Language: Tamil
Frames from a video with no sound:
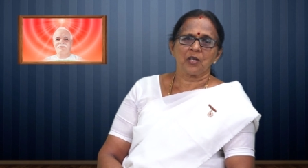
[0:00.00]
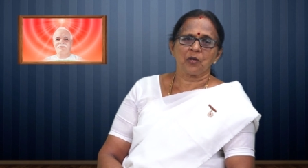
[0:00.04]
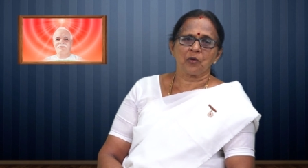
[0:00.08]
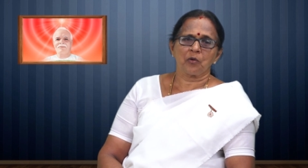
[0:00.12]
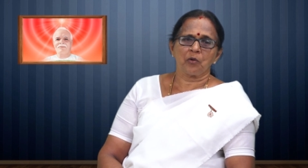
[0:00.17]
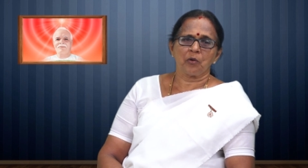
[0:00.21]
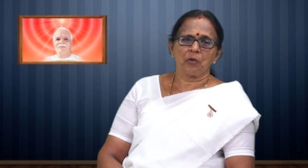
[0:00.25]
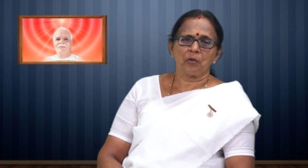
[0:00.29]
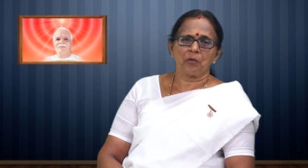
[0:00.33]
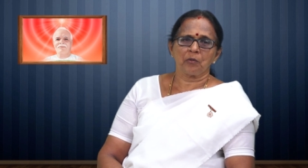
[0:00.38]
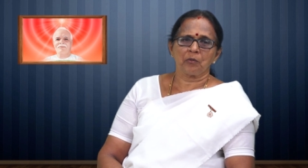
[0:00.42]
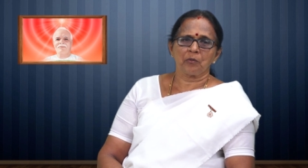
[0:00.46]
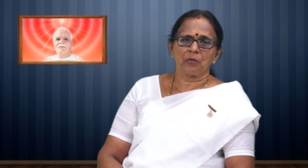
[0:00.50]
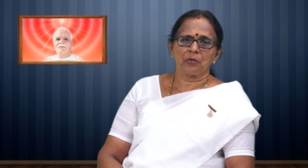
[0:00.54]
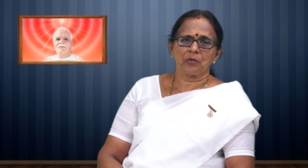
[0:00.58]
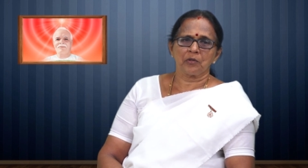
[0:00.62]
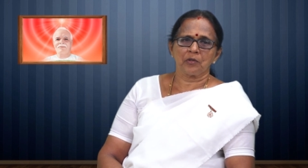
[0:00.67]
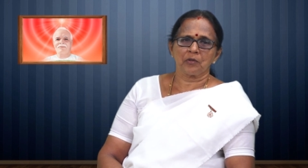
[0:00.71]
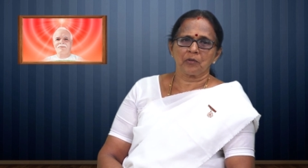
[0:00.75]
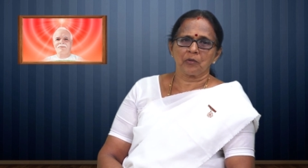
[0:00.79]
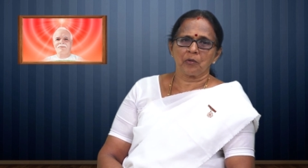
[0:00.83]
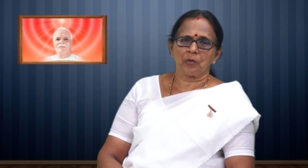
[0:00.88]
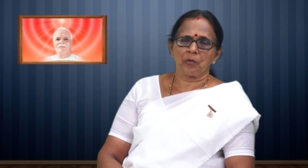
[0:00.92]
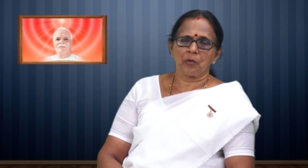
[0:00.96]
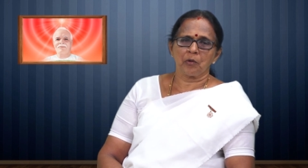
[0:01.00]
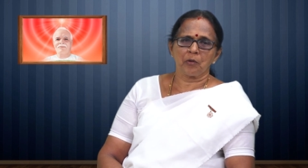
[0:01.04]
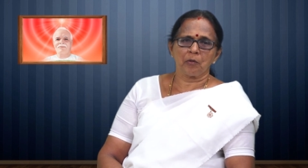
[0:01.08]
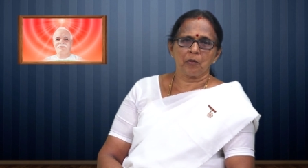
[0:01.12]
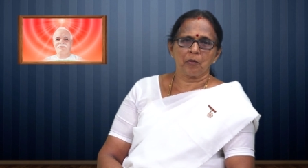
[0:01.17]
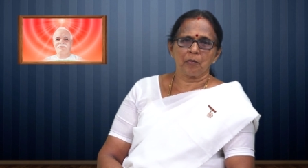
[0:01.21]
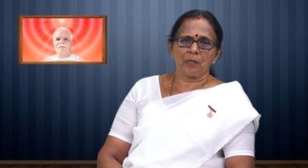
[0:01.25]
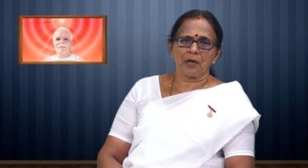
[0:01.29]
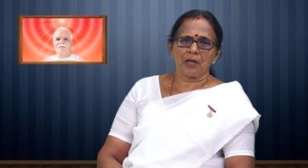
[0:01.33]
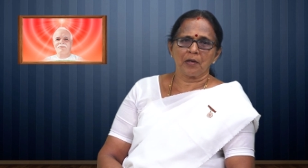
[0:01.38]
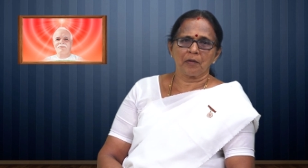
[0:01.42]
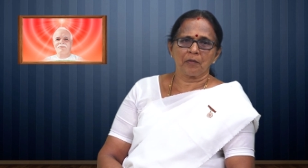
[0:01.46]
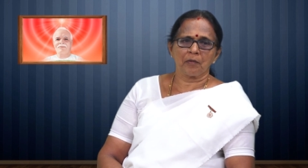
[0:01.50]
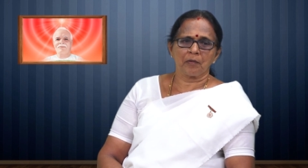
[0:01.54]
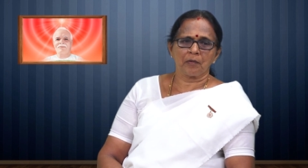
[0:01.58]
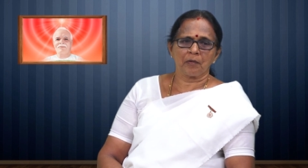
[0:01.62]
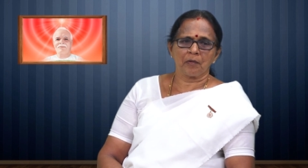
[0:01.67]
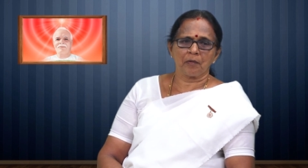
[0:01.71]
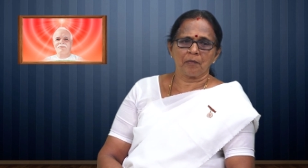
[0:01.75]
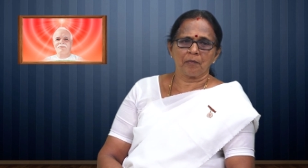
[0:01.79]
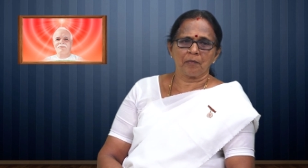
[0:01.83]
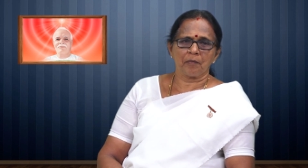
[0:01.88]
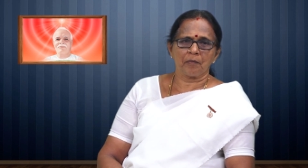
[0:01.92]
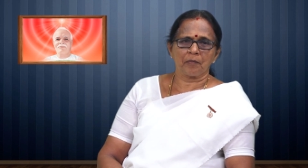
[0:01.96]
கோ கொஞ்சம் கோவம்லாம்
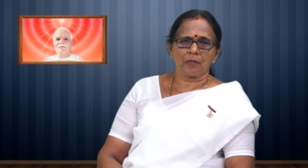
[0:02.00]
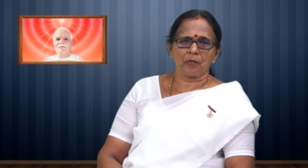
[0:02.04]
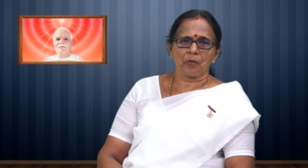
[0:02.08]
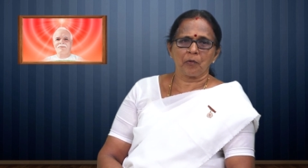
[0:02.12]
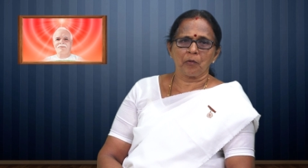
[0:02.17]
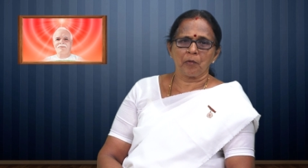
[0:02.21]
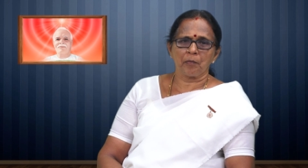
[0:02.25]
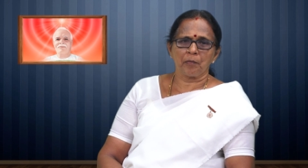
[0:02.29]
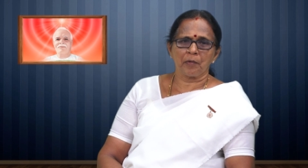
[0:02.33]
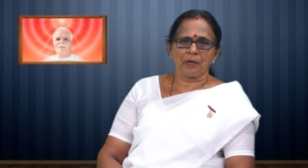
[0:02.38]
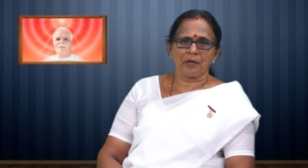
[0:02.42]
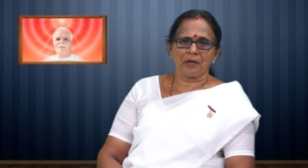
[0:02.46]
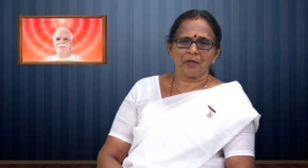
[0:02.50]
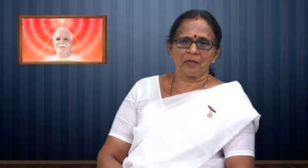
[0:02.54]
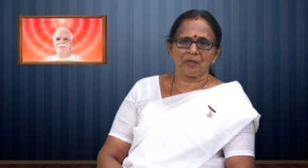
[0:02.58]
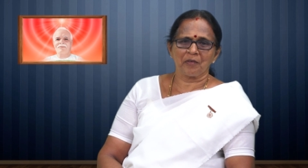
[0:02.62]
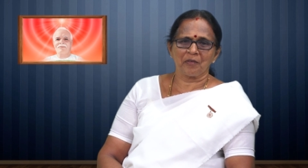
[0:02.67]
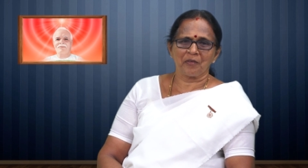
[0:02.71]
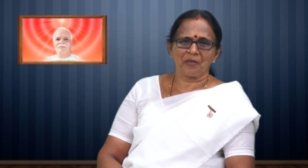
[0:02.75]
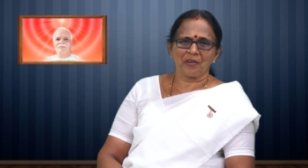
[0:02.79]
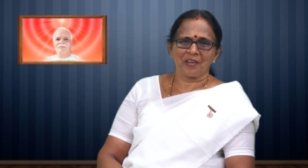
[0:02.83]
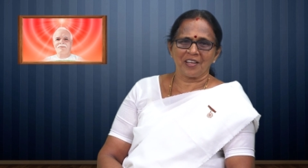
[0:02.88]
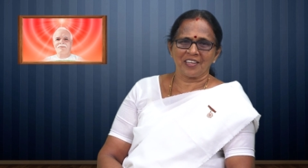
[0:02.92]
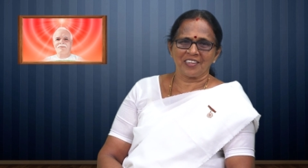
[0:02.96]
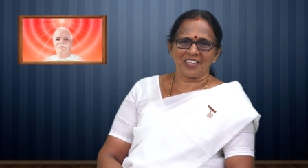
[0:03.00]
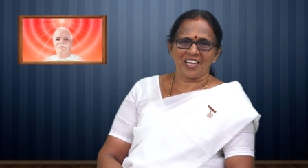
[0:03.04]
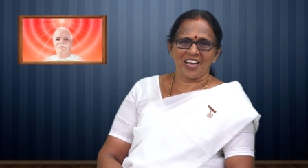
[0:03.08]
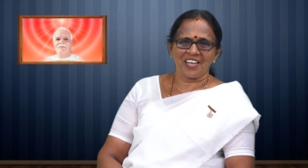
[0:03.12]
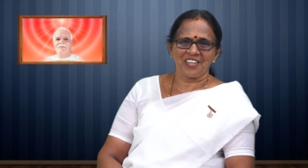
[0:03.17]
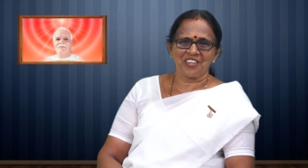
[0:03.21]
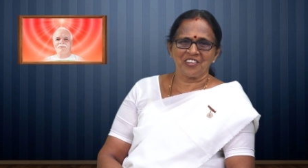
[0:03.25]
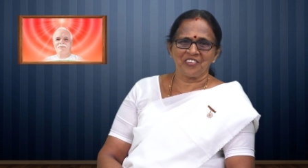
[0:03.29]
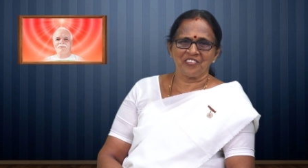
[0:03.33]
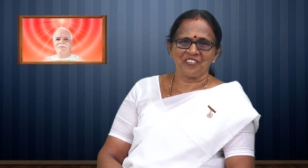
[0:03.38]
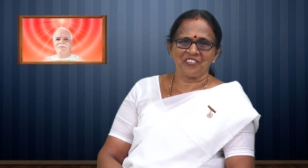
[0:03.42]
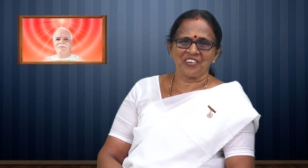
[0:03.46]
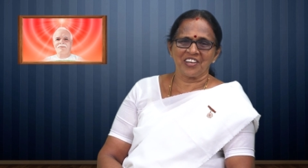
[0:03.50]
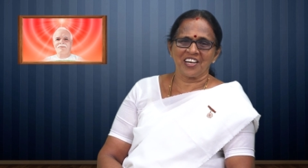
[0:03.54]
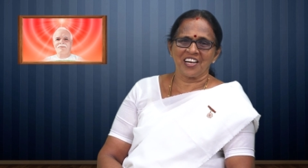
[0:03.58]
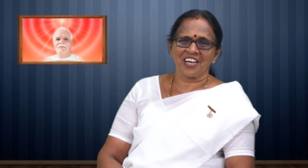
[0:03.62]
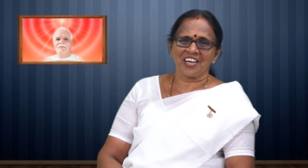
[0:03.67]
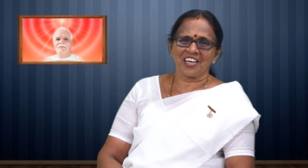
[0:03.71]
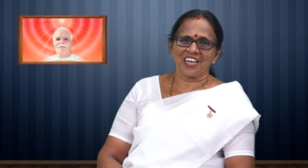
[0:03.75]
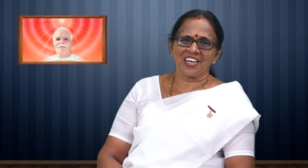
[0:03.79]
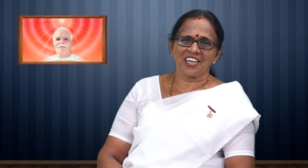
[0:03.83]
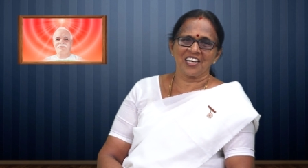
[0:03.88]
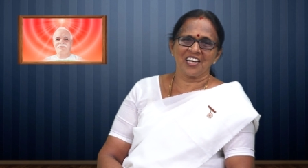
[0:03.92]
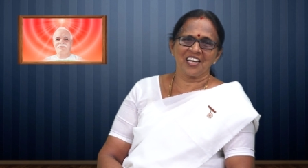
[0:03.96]
கோவப்படப்பட அந்த ஐந்து
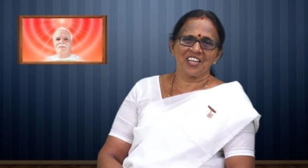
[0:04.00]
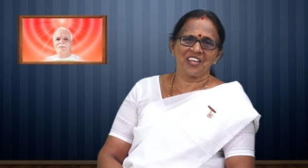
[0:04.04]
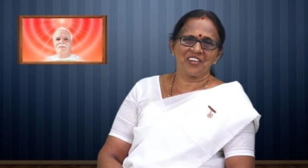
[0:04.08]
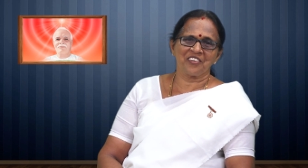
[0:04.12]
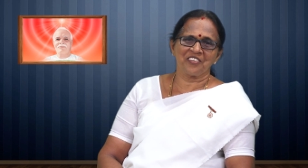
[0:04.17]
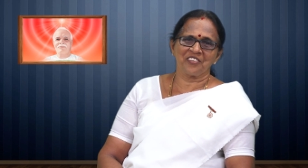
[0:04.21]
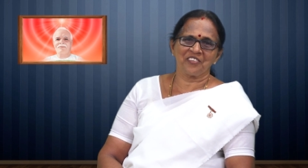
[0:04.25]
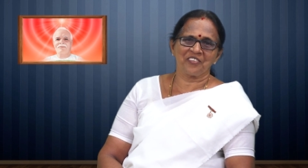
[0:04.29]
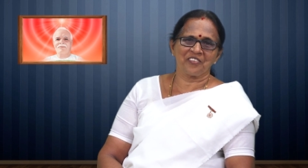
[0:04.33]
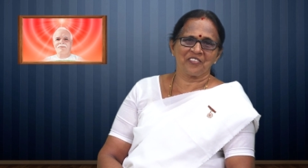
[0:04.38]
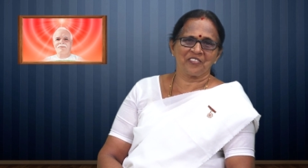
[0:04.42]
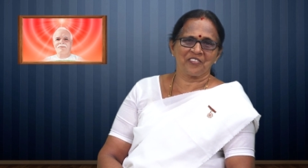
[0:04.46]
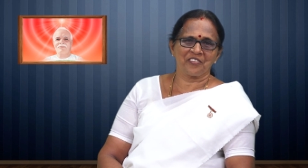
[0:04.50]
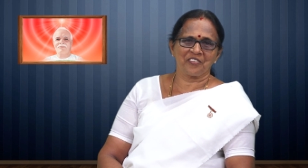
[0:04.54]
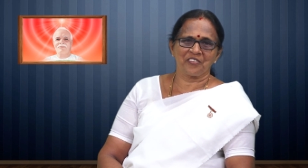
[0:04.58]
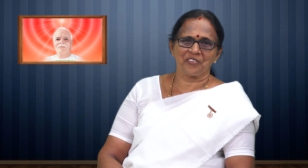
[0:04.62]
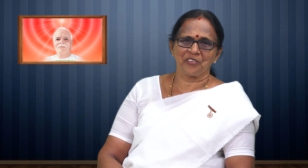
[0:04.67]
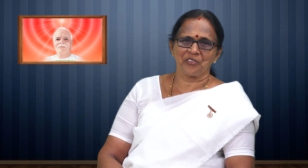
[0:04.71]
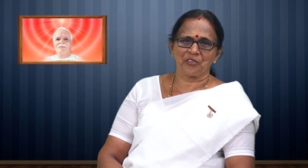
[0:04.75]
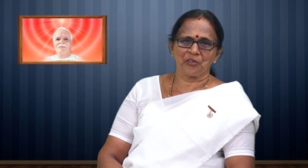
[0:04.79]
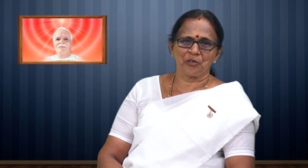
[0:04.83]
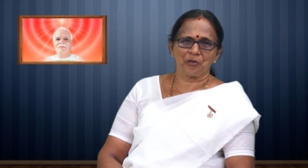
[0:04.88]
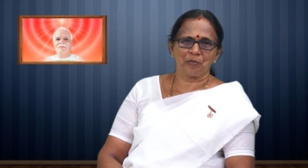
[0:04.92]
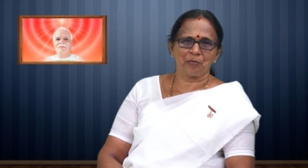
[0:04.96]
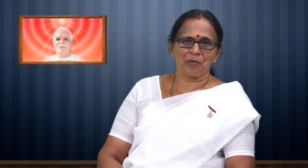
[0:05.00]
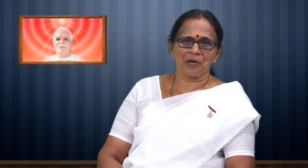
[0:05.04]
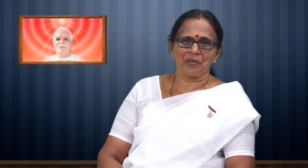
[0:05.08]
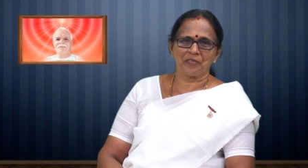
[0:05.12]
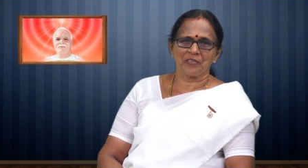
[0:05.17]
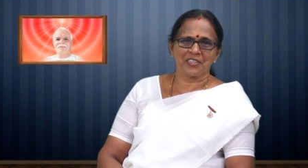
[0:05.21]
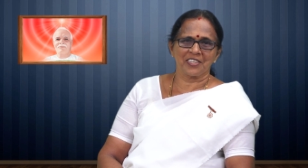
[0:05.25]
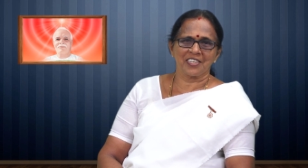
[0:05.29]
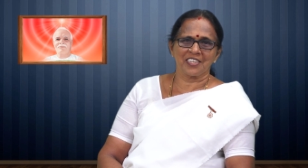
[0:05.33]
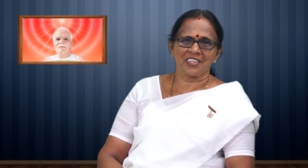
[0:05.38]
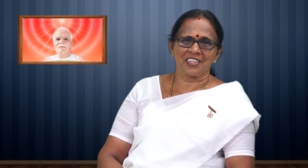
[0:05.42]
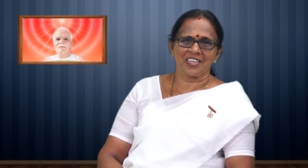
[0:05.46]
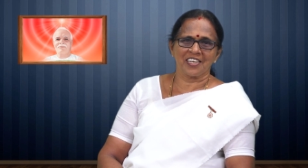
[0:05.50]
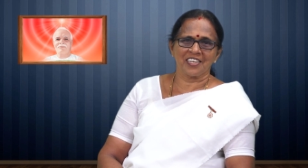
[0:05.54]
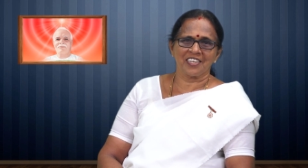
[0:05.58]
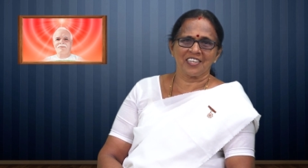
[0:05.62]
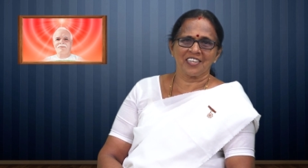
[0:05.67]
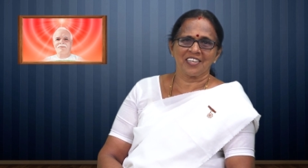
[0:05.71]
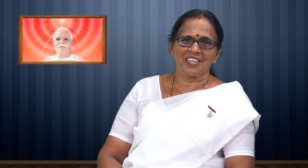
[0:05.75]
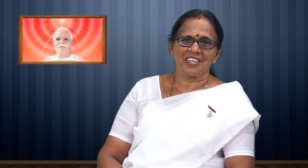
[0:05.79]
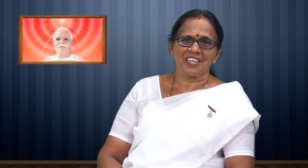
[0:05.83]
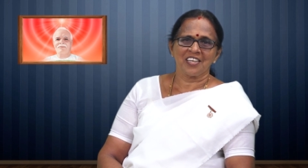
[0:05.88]
விகாரங்களையும் கொஞ்சம் கொஞ்சமாக விட்டுட்டேன்